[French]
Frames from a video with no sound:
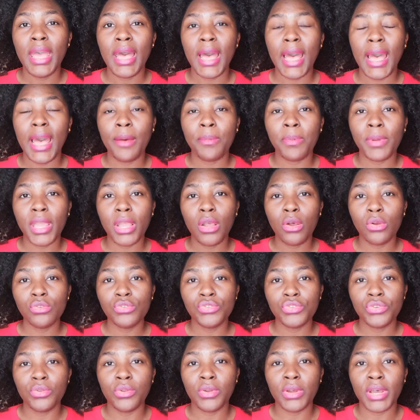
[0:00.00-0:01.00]
après quand
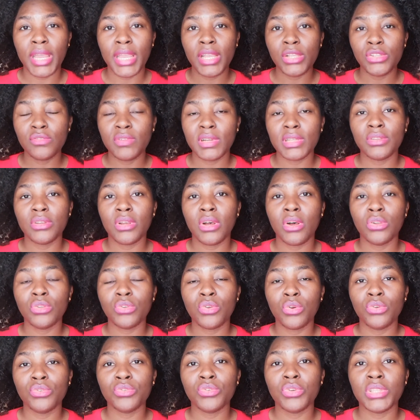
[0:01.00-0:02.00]
tu le rinces, tu vas te rendre
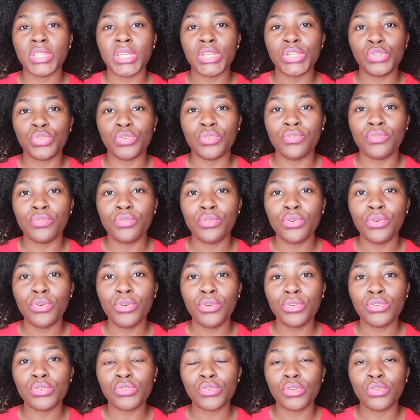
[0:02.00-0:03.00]
compte que tes
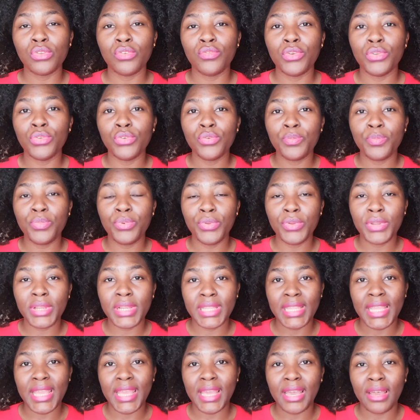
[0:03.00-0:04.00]
cheveux sont devenus plus
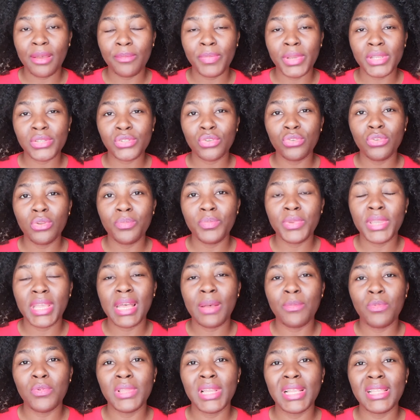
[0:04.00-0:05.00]
clairs parce que le
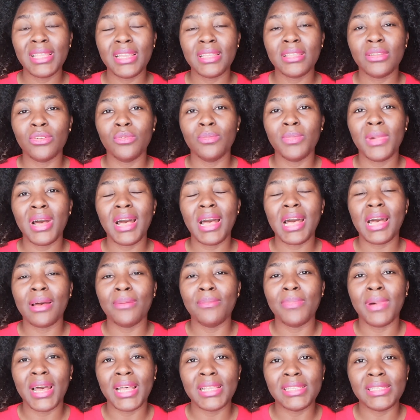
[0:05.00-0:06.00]
bicarbonate est tellement
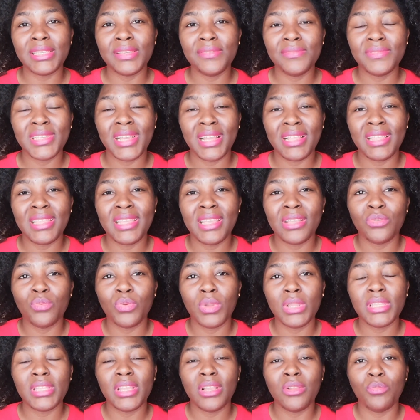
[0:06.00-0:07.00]
abrasif, ça
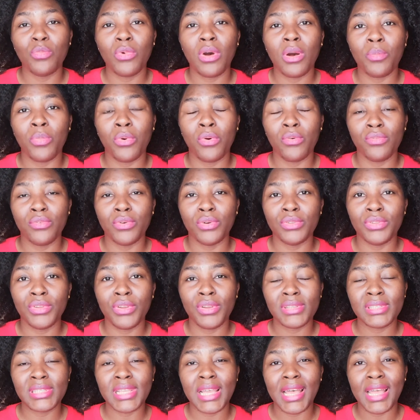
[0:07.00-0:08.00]
nettoie tellement en
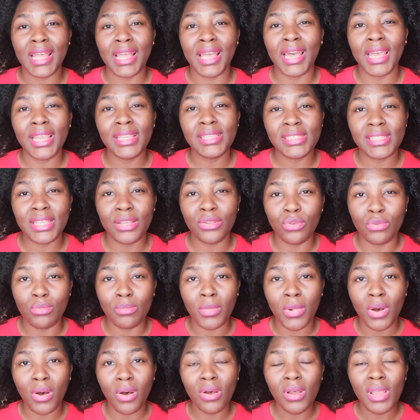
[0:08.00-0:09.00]
profondeur, ça agresse
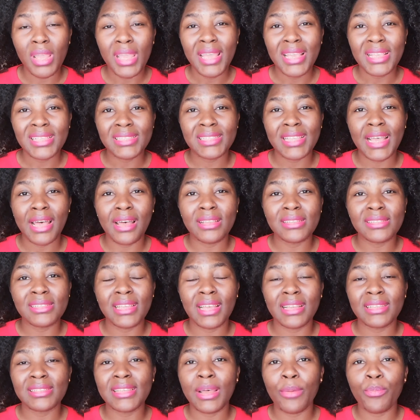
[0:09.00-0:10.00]
tellement, ça,
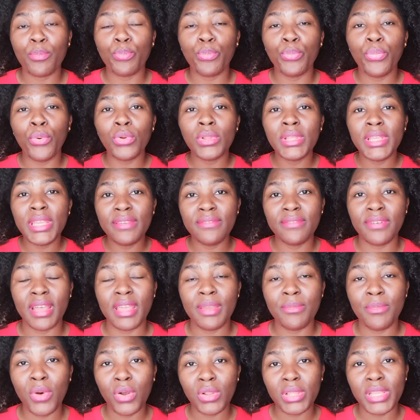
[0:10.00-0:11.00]
ça, ça polie
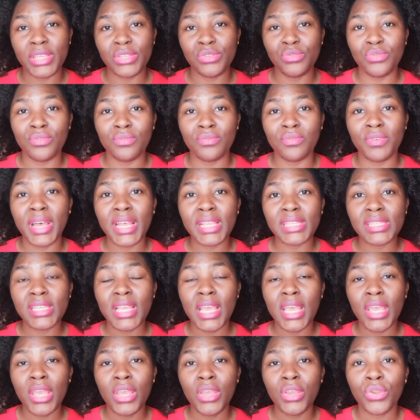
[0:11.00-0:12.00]
vraiment les surfaces
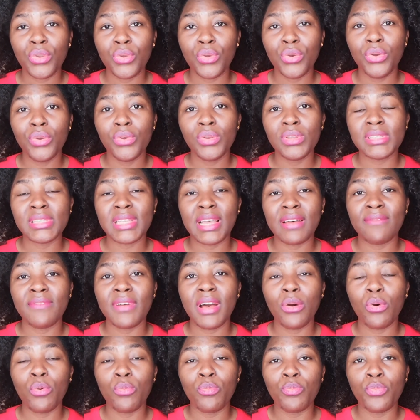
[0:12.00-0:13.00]
que ça
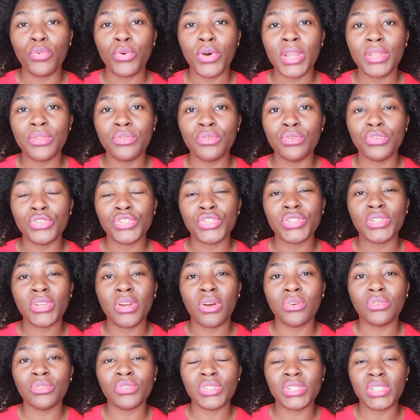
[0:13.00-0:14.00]
va au point de
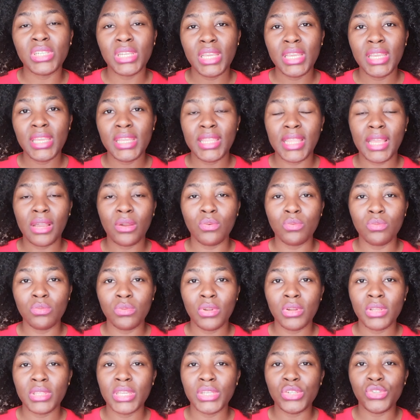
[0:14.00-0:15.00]
changer la
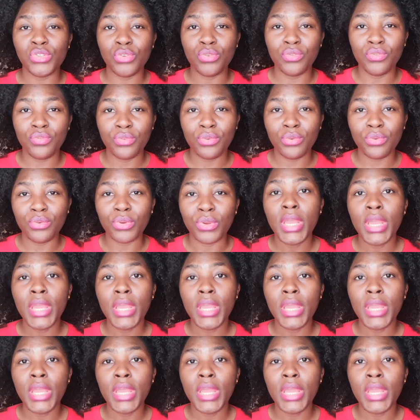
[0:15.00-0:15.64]
couleur des cheveux.